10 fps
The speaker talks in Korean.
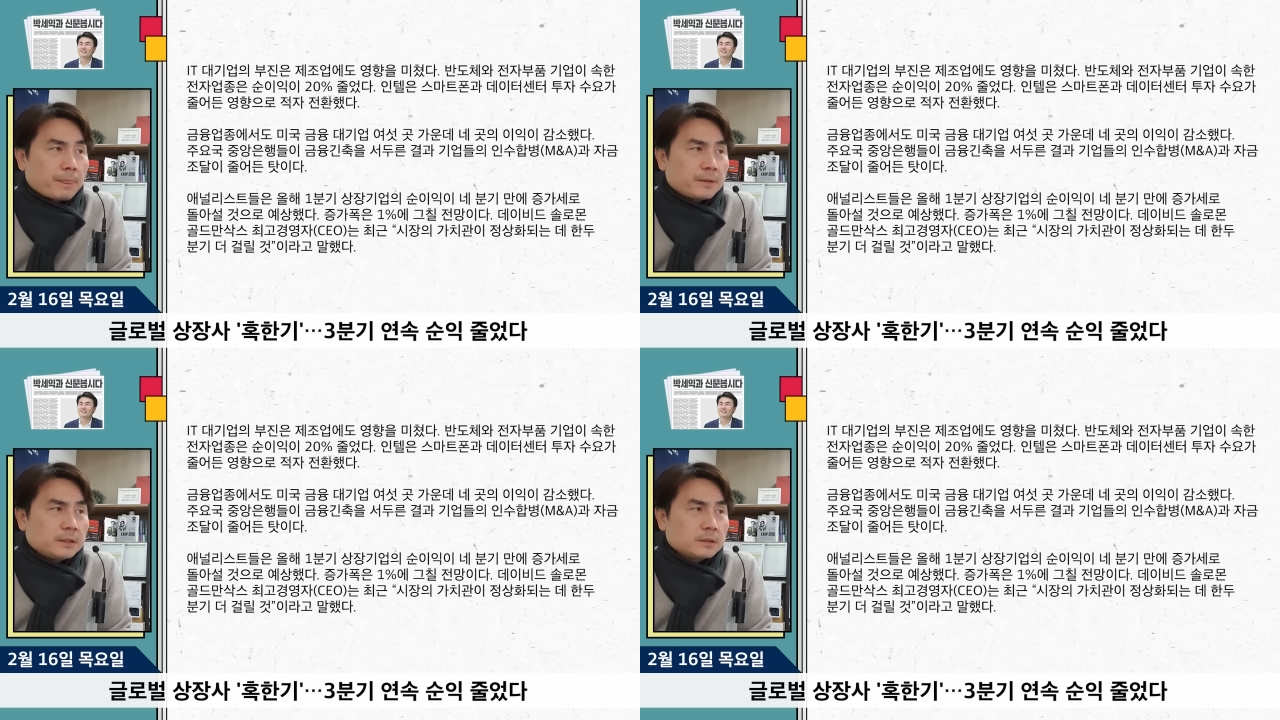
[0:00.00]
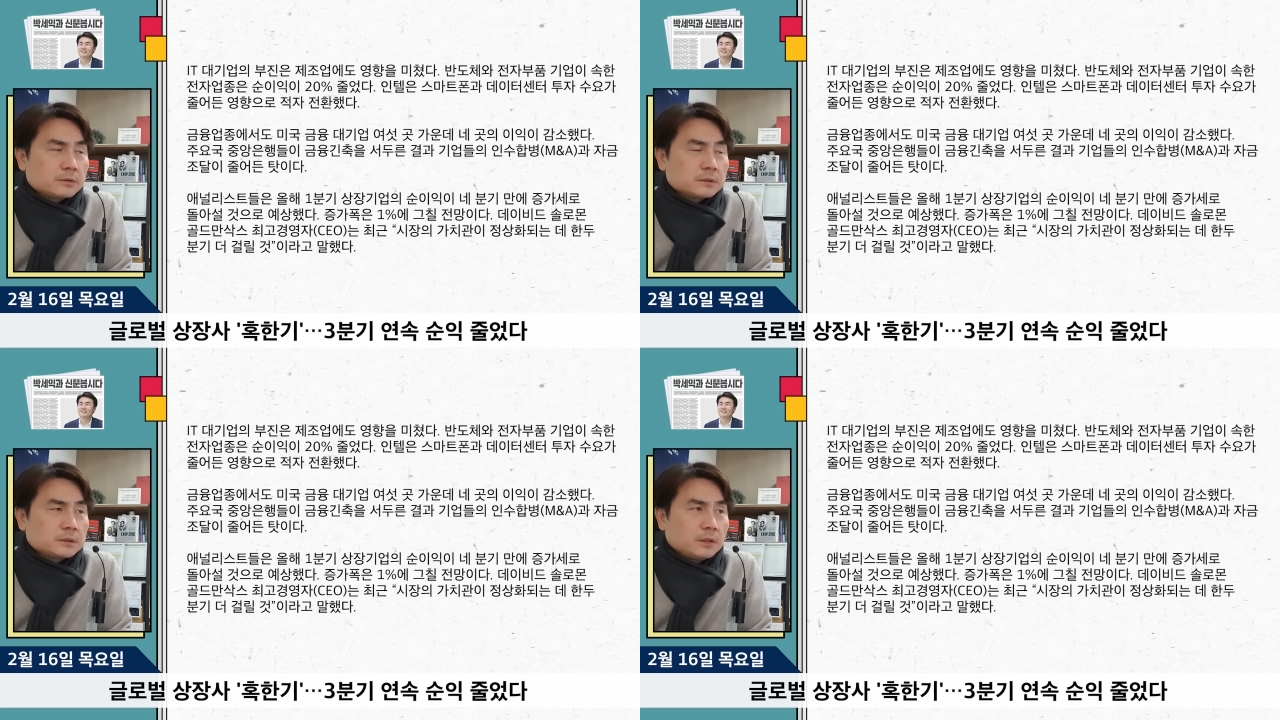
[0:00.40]
그
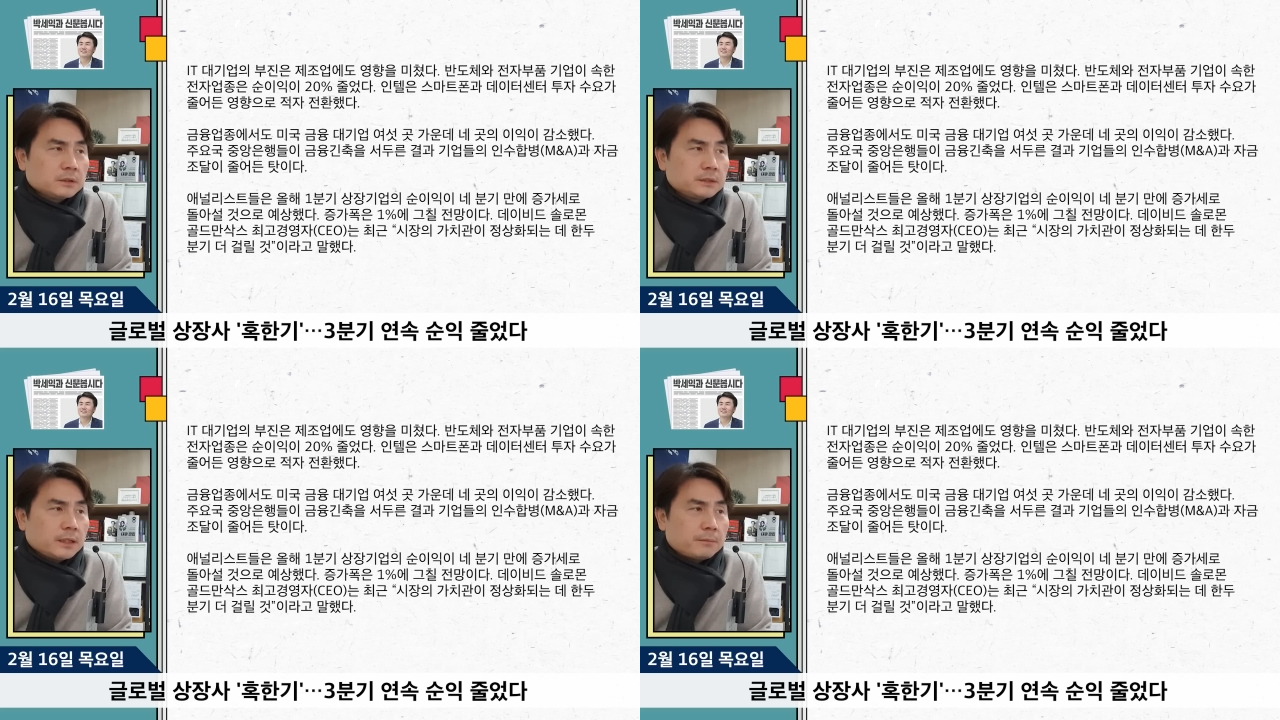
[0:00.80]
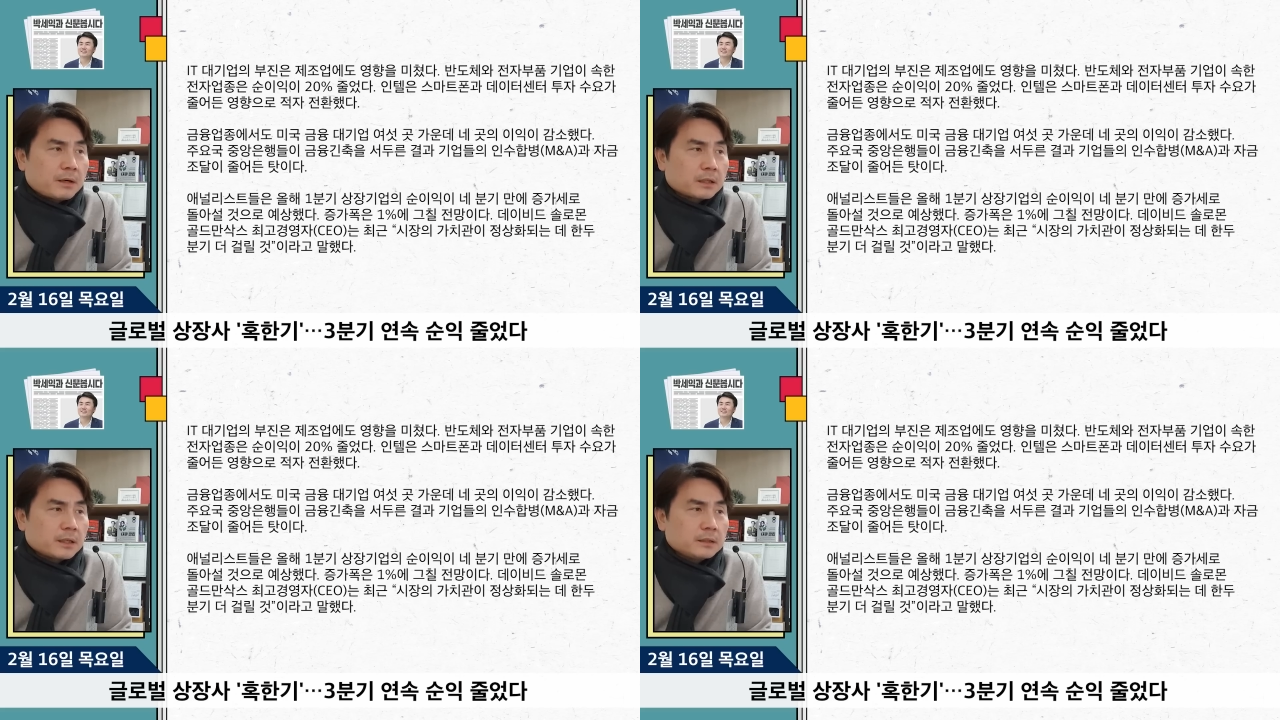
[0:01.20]
정책에
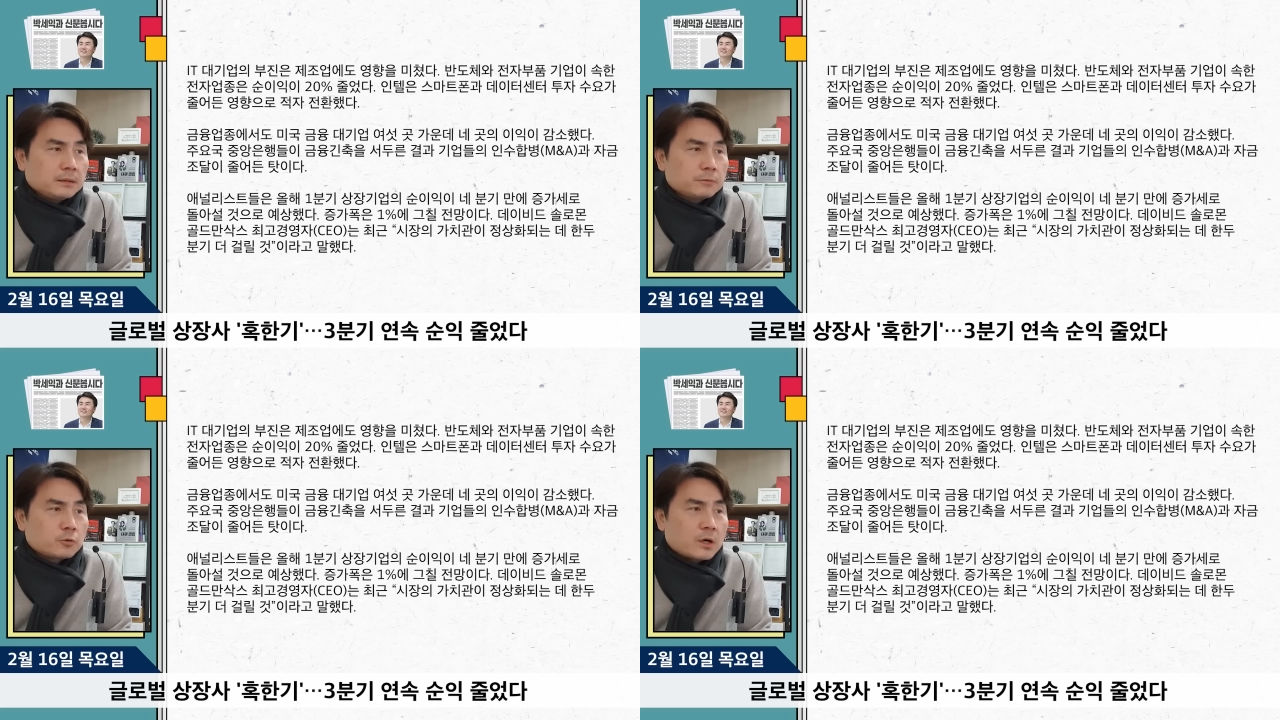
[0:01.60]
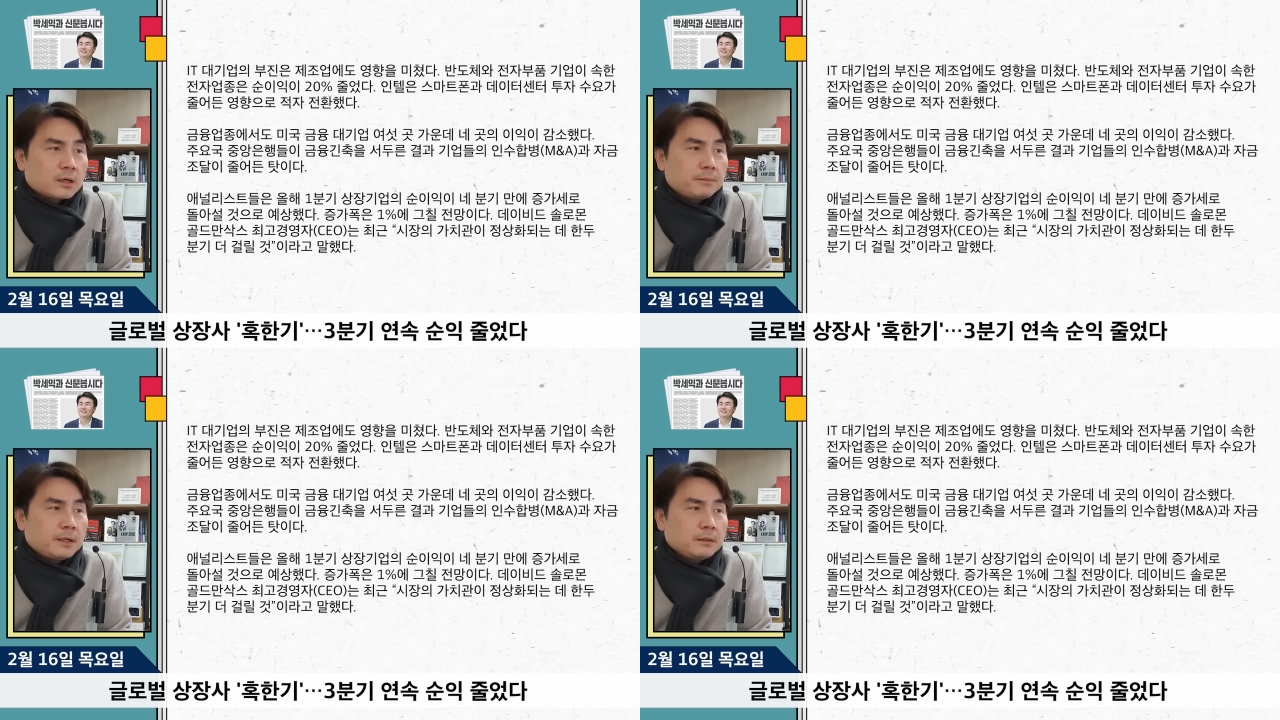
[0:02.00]
맞게끔
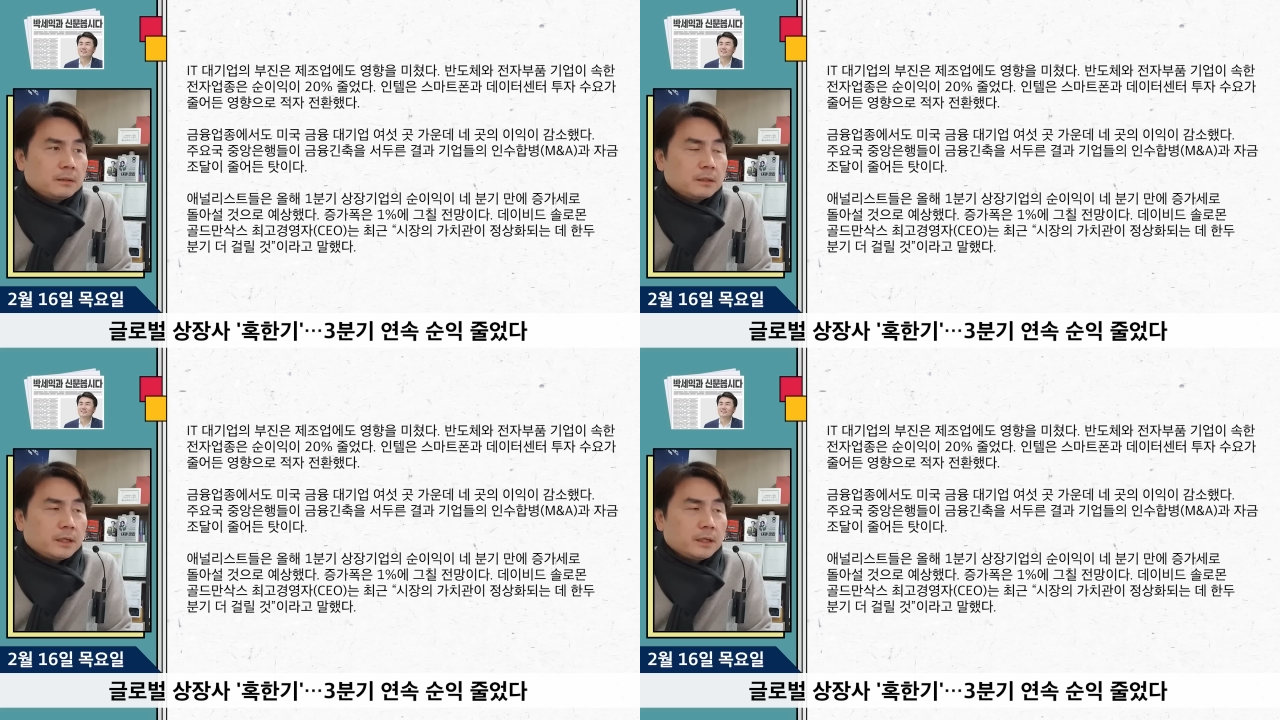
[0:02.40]
과감한